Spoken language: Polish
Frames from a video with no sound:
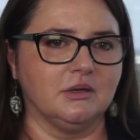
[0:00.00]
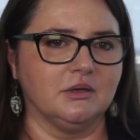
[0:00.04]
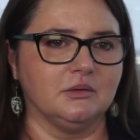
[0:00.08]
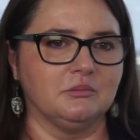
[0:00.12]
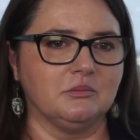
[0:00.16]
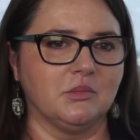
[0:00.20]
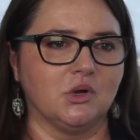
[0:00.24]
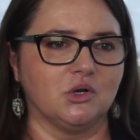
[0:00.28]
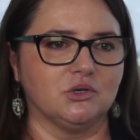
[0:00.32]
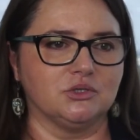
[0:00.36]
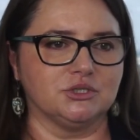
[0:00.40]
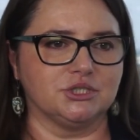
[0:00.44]

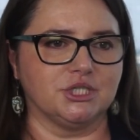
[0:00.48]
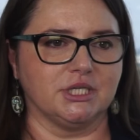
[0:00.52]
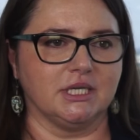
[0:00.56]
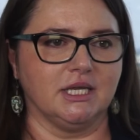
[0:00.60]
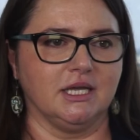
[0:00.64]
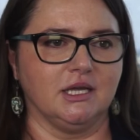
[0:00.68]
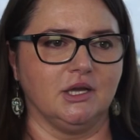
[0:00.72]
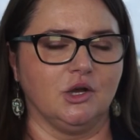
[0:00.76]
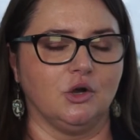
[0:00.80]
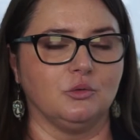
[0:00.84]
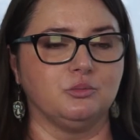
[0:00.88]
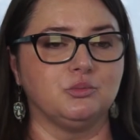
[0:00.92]

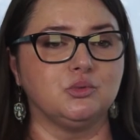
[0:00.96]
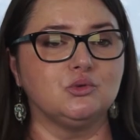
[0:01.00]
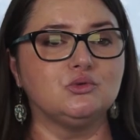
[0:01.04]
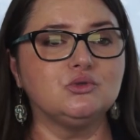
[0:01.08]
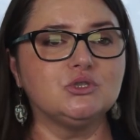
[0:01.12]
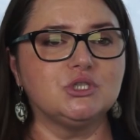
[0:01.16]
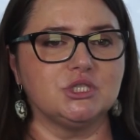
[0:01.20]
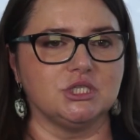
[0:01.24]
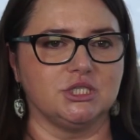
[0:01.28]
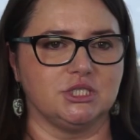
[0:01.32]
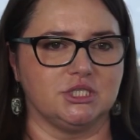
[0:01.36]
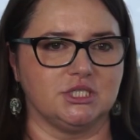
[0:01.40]
może
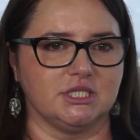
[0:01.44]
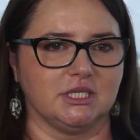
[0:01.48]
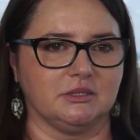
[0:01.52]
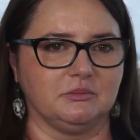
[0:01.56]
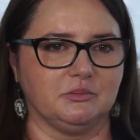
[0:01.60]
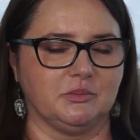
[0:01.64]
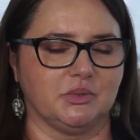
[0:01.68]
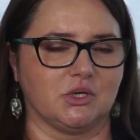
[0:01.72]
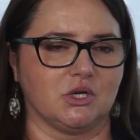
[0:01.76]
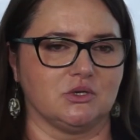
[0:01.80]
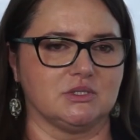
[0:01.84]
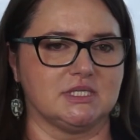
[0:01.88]
opóźnić
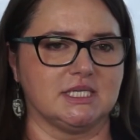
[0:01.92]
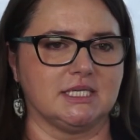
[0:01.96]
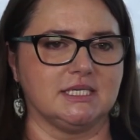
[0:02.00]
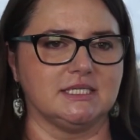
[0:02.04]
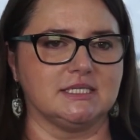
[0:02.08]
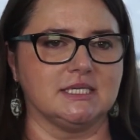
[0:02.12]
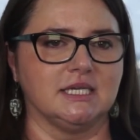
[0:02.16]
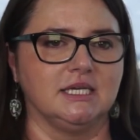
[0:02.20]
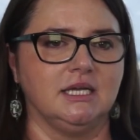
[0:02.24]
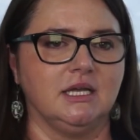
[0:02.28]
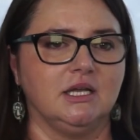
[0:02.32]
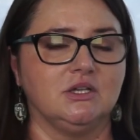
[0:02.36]
ten
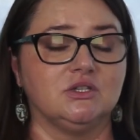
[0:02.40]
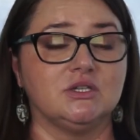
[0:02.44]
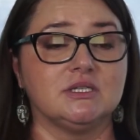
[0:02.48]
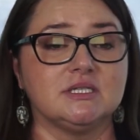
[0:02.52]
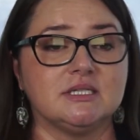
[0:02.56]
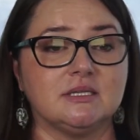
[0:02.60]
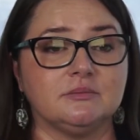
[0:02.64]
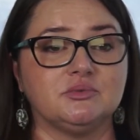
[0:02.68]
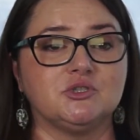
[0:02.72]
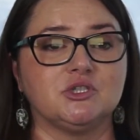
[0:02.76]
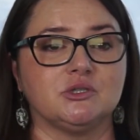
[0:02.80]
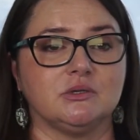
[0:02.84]
proces, to
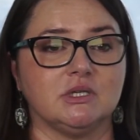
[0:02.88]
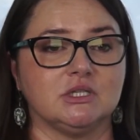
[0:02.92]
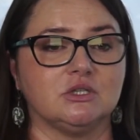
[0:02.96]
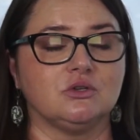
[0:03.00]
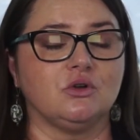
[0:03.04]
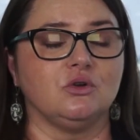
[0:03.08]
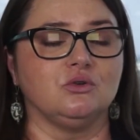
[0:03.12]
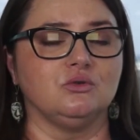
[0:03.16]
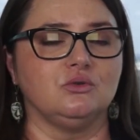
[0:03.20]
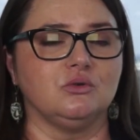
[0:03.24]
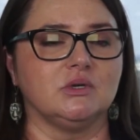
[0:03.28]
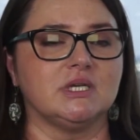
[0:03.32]
jest na przykład
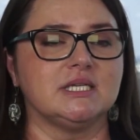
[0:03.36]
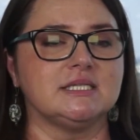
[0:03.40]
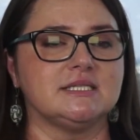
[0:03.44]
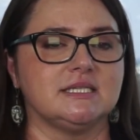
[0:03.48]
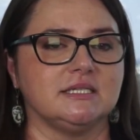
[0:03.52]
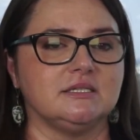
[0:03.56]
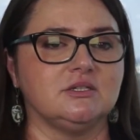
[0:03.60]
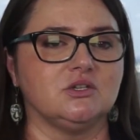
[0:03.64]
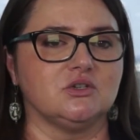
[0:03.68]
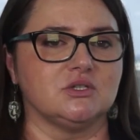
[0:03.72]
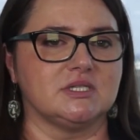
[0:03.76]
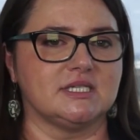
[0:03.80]

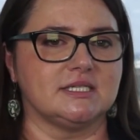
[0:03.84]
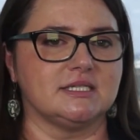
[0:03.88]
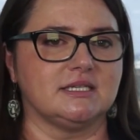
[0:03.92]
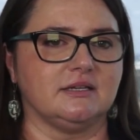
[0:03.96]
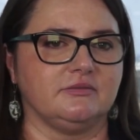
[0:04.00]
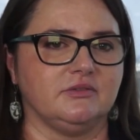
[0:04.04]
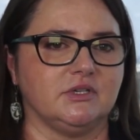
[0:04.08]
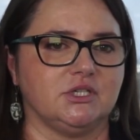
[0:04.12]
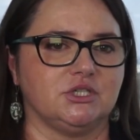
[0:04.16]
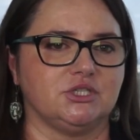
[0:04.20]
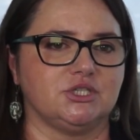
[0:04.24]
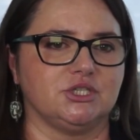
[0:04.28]
konkurencyjność
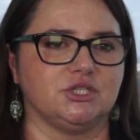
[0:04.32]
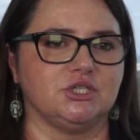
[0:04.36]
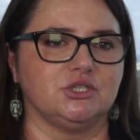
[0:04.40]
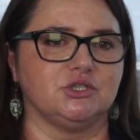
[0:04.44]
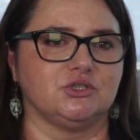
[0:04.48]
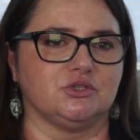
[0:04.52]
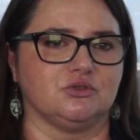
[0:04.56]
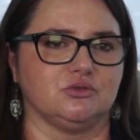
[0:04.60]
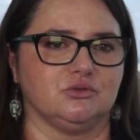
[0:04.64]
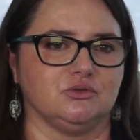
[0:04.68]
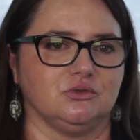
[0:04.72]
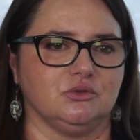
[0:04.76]
stawek
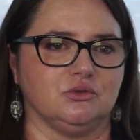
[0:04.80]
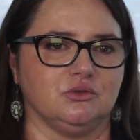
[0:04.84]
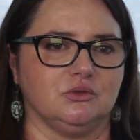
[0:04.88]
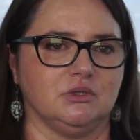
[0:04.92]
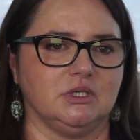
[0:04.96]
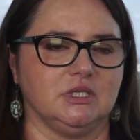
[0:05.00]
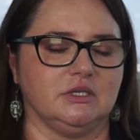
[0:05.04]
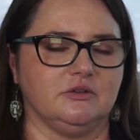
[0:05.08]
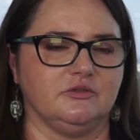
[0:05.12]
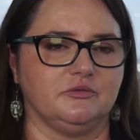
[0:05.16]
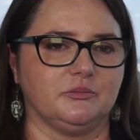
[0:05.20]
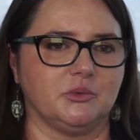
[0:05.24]

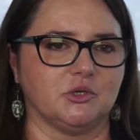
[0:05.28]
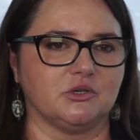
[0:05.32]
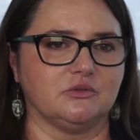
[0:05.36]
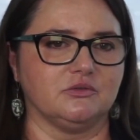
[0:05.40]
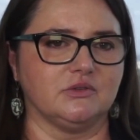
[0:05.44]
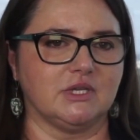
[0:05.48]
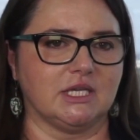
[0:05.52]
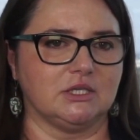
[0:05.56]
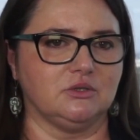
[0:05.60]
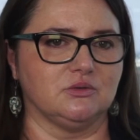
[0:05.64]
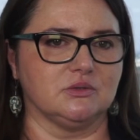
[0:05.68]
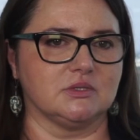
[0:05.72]
czynszu w
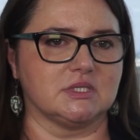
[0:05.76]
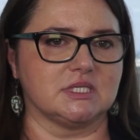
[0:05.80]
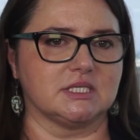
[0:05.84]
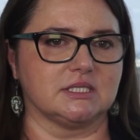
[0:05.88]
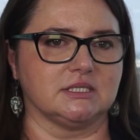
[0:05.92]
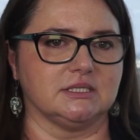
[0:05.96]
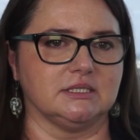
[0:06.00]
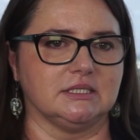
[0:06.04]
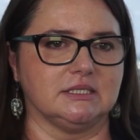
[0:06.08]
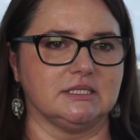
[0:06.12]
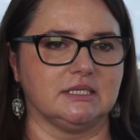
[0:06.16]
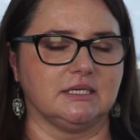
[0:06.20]
porównaniu
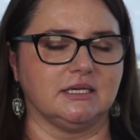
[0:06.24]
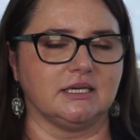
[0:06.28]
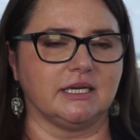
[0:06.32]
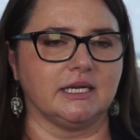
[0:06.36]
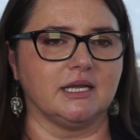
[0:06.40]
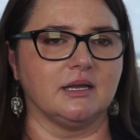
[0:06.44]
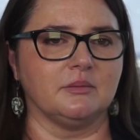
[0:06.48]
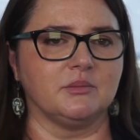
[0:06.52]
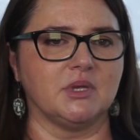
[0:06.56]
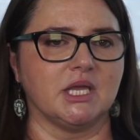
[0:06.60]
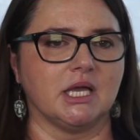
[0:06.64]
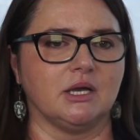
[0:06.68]
z
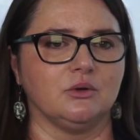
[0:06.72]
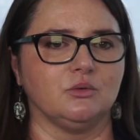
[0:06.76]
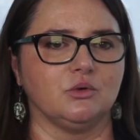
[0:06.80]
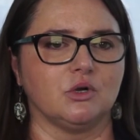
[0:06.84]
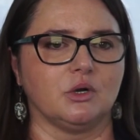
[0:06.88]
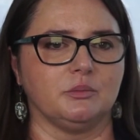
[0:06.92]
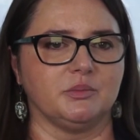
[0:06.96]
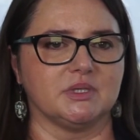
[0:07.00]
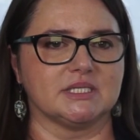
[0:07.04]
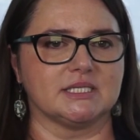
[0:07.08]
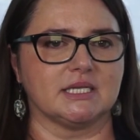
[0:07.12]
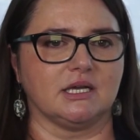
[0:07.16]
krajami
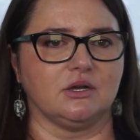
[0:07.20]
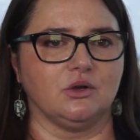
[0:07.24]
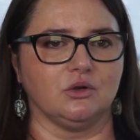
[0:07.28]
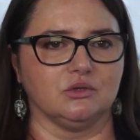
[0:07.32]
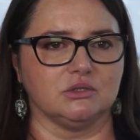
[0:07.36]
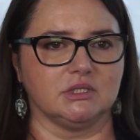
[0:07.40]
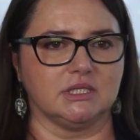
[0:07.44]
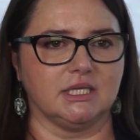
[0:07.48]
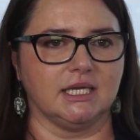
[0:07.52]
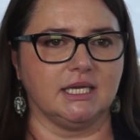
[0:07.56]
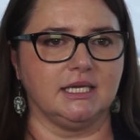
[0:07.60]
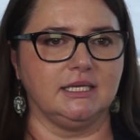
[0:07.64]
Europy
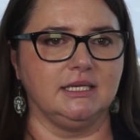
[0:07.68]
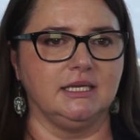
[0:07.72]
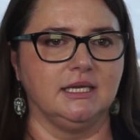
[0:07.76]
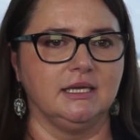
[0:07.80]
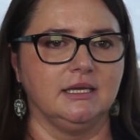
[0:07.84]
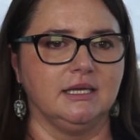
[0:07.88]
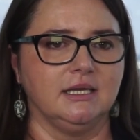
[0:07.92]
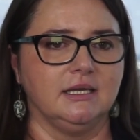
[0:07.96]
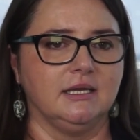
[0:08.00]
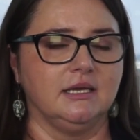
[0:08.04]
Zachodniej,